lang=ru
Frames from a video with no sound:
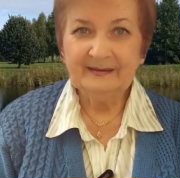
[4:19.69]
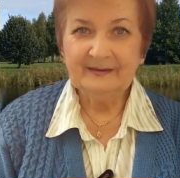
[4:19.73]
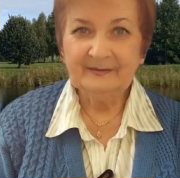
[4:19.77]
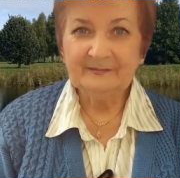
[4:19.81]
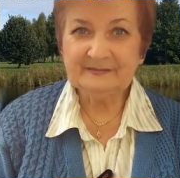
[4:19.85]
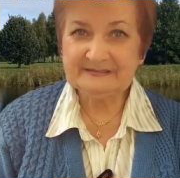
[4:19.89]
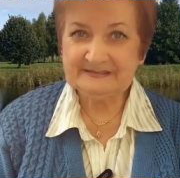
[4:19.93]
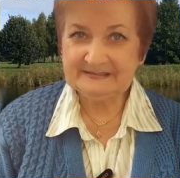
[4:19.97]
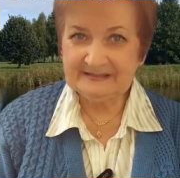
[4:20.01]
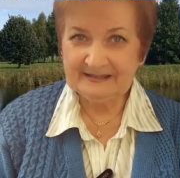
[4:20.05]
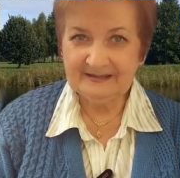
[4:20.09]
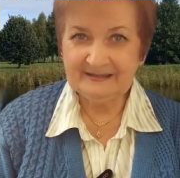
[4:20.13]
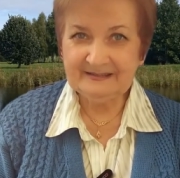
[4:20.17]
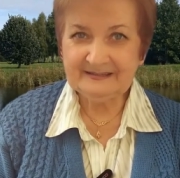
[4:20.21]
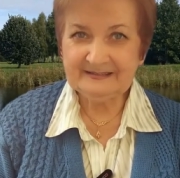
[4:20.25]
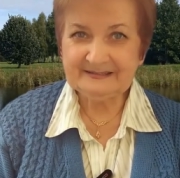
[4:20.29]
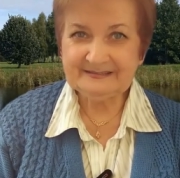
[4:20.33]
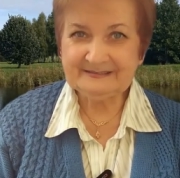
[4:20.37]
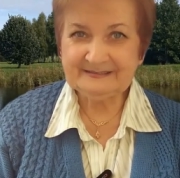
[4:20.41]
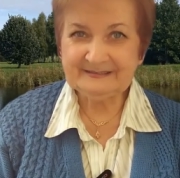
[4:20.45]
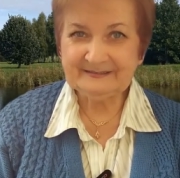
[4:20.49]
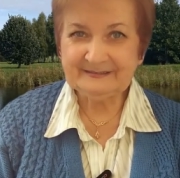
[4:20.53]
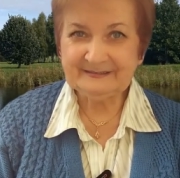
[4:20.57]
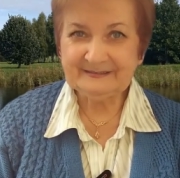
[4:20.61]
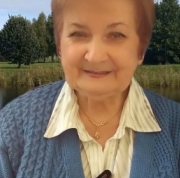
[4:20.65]
вы
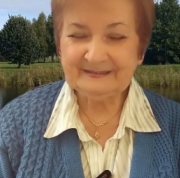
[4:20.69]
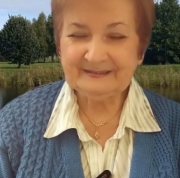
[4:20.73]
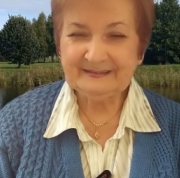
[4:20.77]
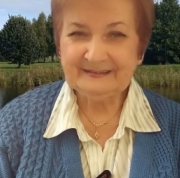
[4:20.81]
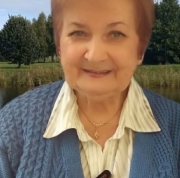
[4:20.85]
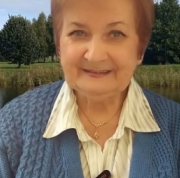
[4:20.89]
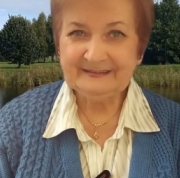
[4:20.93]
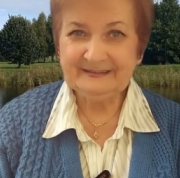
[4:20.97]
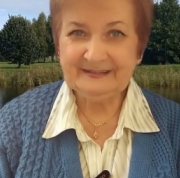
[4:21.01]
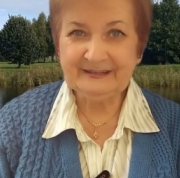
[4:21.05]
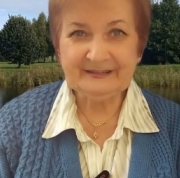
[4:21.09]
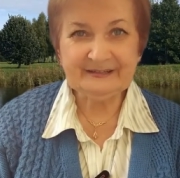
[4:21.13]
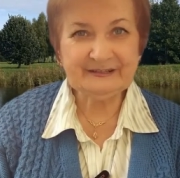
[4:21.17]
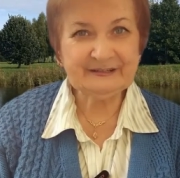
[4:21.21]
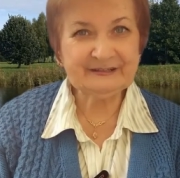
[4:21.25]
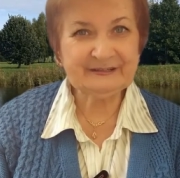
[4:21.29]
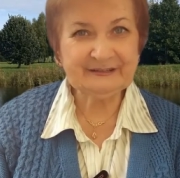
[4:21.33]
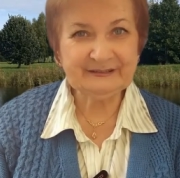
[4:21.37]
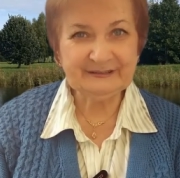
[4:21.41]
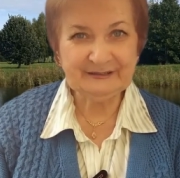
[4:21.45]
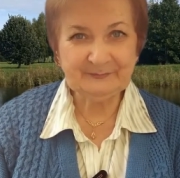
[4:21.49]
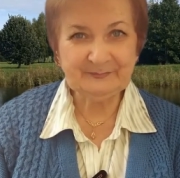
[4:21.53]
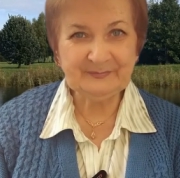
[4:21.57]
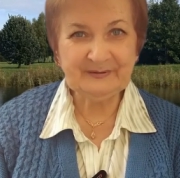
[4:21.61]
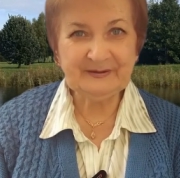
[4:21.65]
знаете, я
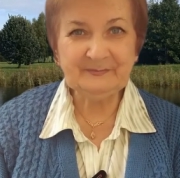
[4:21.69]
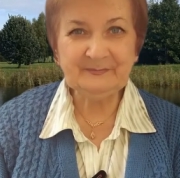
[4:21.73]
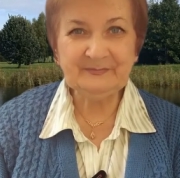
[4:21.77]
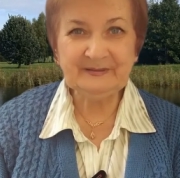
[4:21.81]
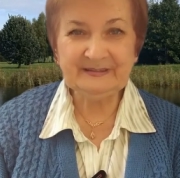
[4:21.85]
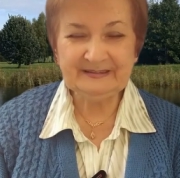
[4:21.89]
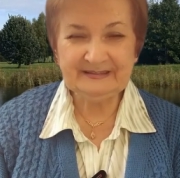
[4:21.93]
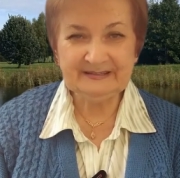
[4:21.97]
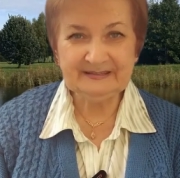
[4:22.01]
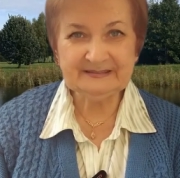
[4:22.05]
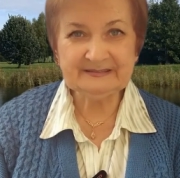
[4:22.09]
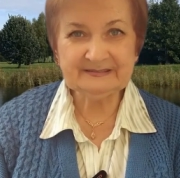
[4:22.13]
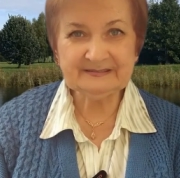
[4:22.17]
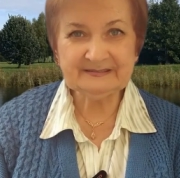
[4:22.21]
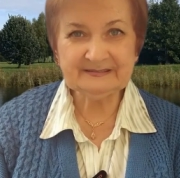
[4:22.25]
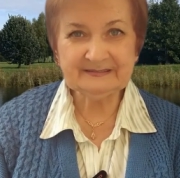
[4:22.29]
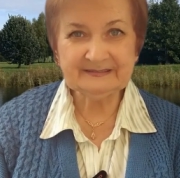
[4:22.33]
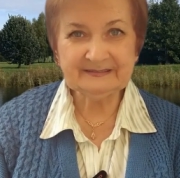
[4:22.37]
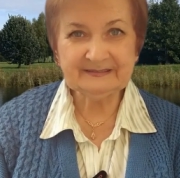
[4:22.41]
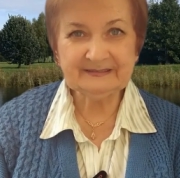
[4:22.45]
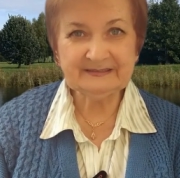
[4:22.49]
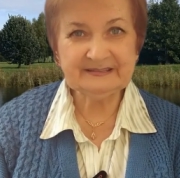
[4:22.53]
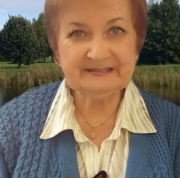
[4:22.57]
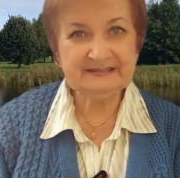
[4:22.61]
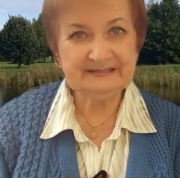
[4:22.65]
решила применить
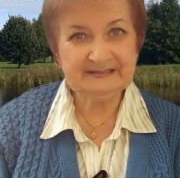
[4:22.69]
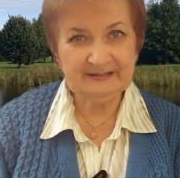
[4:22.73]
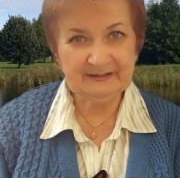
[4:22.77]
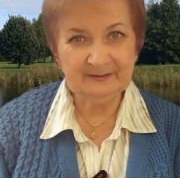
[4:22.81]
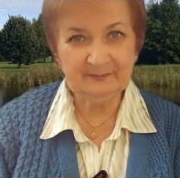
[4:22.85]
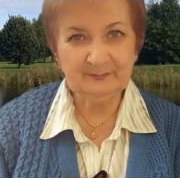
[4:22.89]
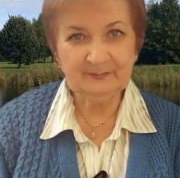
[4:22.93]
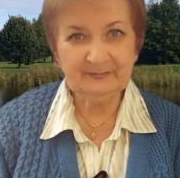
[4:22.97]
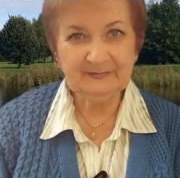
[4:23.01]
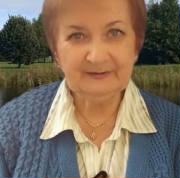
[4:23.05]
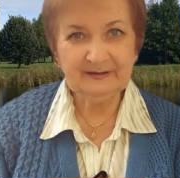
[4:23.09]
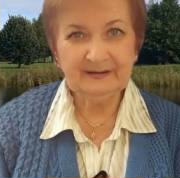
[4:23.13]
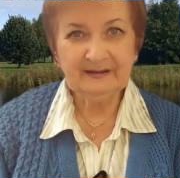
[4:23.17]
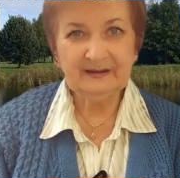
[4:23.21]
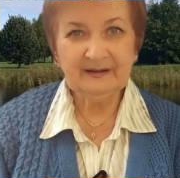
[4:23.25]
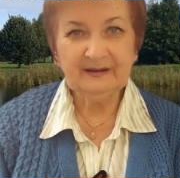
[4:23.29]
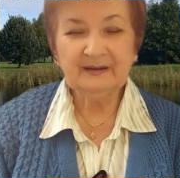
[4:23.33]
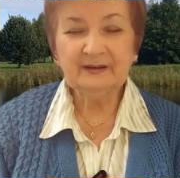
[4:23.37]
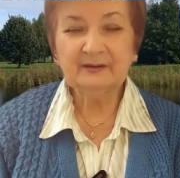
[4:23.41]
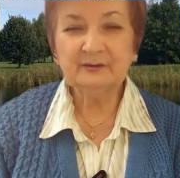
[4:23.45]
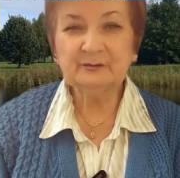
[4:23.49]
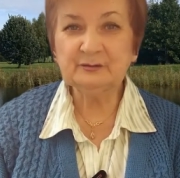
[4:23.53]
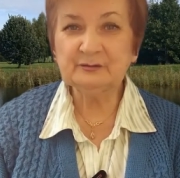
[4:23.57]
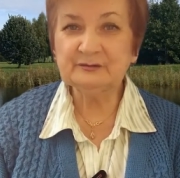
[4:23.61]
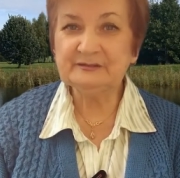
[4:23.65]
к тем,
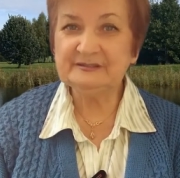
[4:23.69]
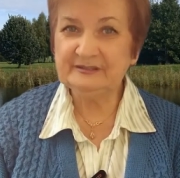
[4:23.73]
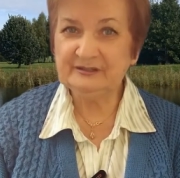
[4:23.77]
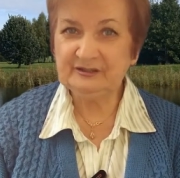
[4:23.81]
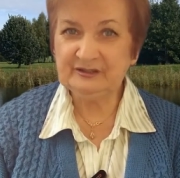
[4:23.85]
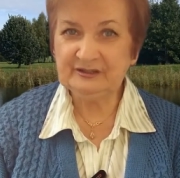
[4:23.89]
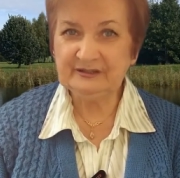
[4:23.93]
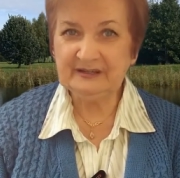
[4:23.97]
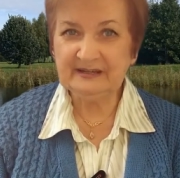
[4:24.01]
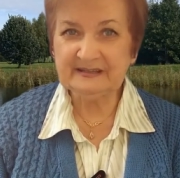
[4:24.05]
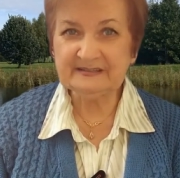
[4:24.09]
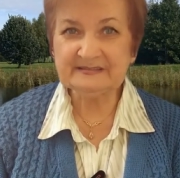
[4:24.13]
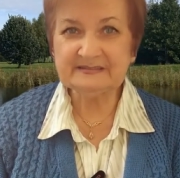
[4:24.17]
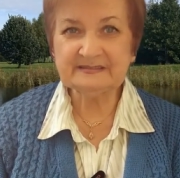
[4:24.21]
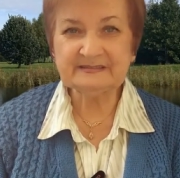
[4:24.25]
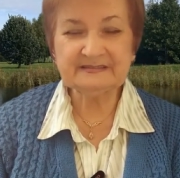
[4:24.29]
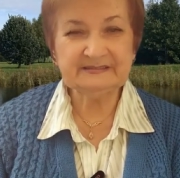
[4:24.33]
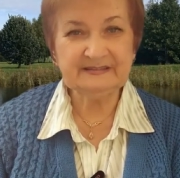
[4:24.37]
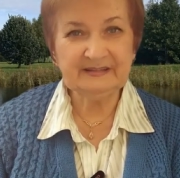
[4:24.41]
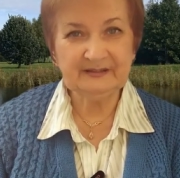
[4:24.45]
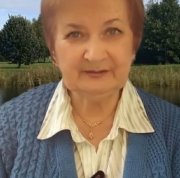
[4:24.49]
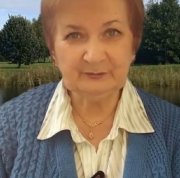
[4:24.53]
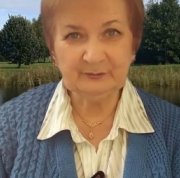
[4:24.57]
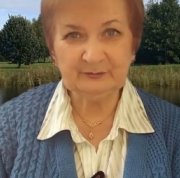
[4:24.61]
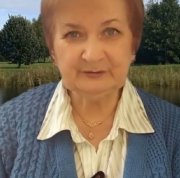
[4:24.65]
кто сейчас
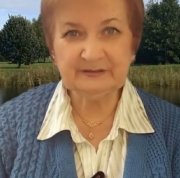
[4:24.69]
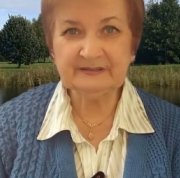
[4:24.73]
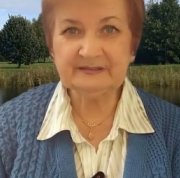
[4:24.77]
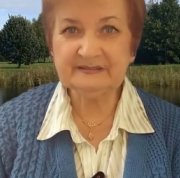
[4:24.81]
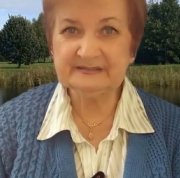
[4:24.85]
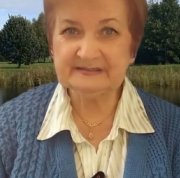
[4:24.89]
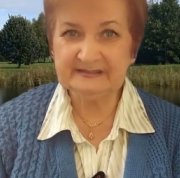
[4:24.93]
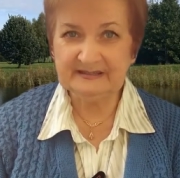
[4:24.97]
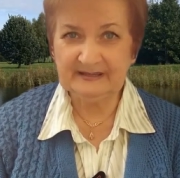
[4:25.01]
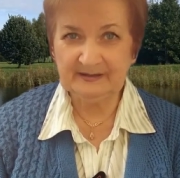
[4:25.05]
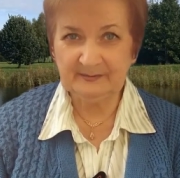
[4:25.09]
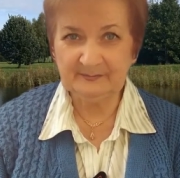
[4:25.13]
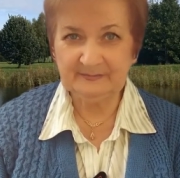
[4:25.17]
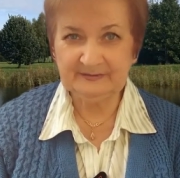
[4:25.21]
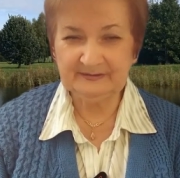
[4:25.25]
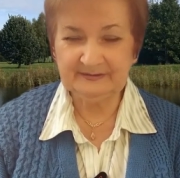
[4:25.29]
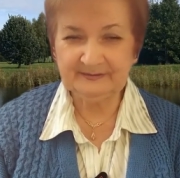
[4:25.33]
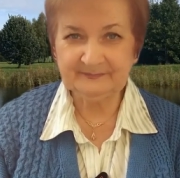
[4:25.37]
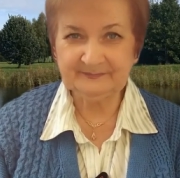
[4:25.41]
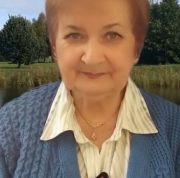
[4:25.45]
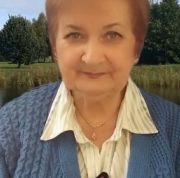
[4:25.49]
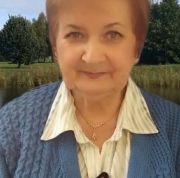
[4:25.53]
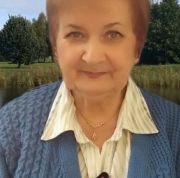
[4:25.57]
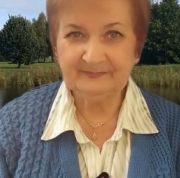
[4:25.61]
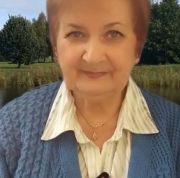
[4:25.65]
сдает экзамены,
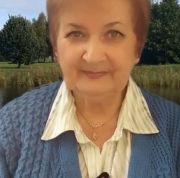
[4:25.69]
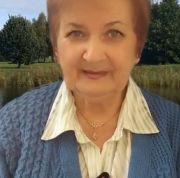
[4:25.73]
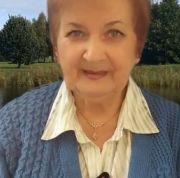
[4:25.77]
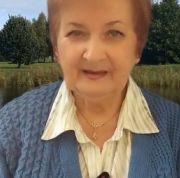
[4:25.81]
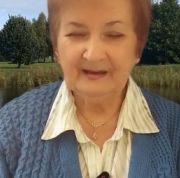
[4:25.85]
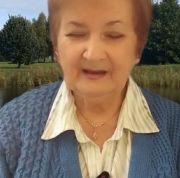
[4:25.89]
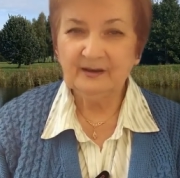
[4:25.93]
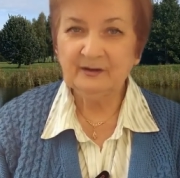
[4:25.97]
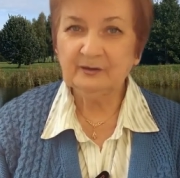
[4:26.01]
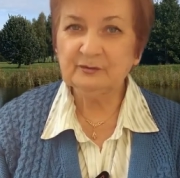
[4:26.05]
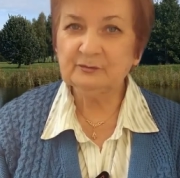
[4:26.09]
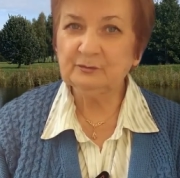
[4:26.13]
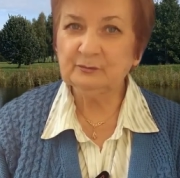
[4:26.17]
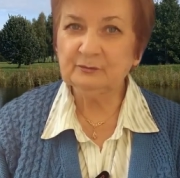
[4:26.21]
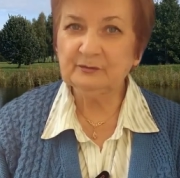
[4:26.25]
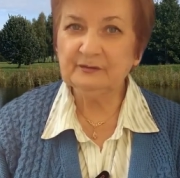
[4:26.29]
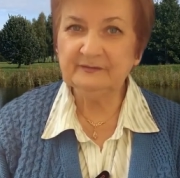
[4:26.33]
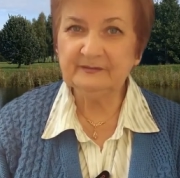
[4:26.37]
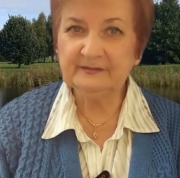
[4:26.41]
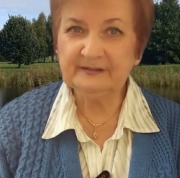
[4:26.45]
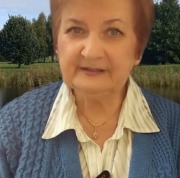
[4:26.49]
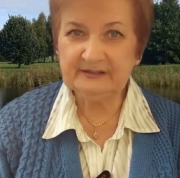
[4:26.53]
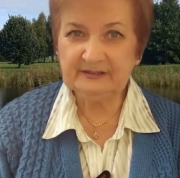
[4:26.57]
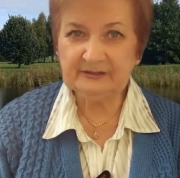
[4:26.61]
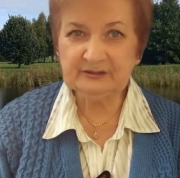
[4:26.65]
кто
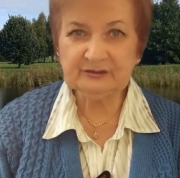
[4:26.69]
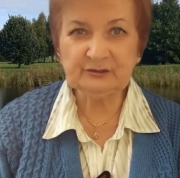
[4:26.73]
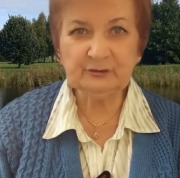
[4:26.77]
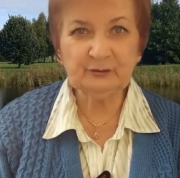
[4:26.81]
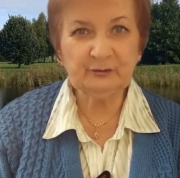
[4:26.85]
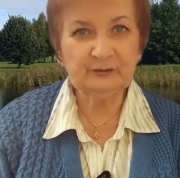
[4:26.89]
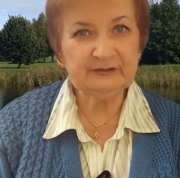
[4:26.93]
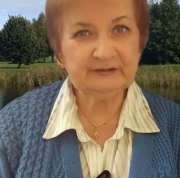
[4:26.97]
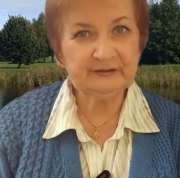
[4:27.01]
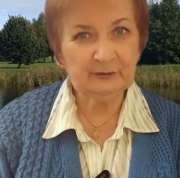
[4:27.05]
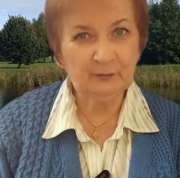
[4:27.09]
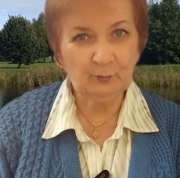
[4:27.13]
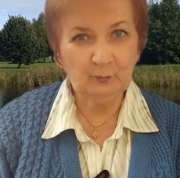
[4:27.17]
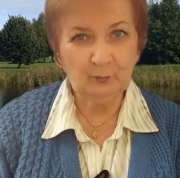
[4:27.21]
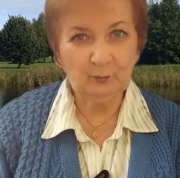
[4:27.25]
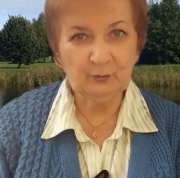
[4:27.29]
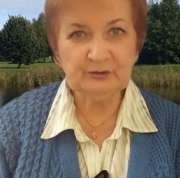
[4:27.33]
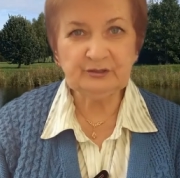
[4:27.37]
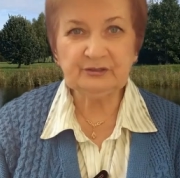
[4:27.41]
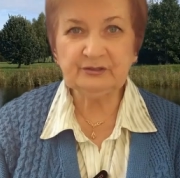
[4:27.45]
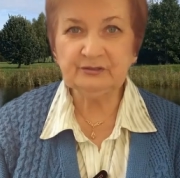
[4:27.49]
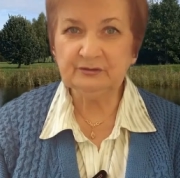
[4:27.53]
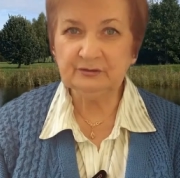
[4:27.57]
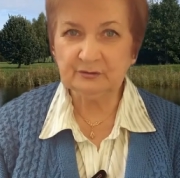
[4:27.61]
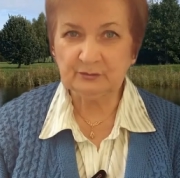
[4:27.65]
говорит, что это
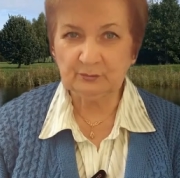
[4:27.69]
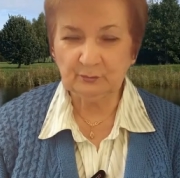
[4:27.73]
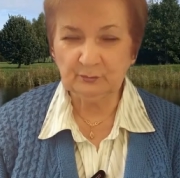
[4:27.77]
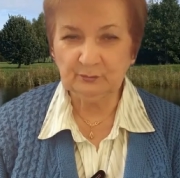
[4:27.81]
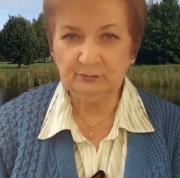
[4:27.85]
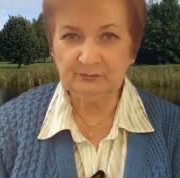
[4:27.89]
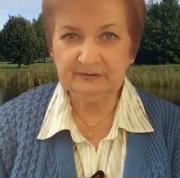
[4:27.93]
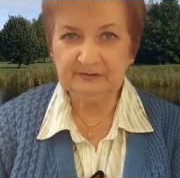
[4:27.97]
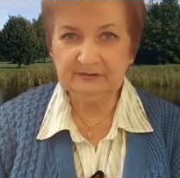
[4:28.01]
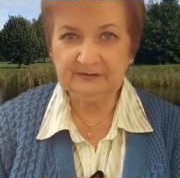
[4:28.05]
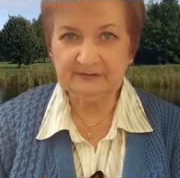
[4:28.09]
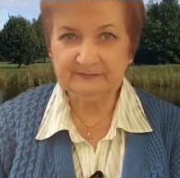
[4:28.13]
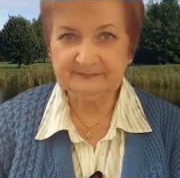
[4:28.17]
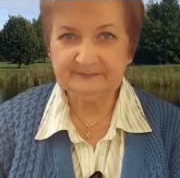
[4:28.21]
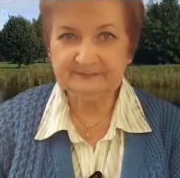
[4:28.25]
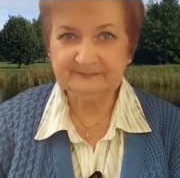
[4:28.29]
очень трудно.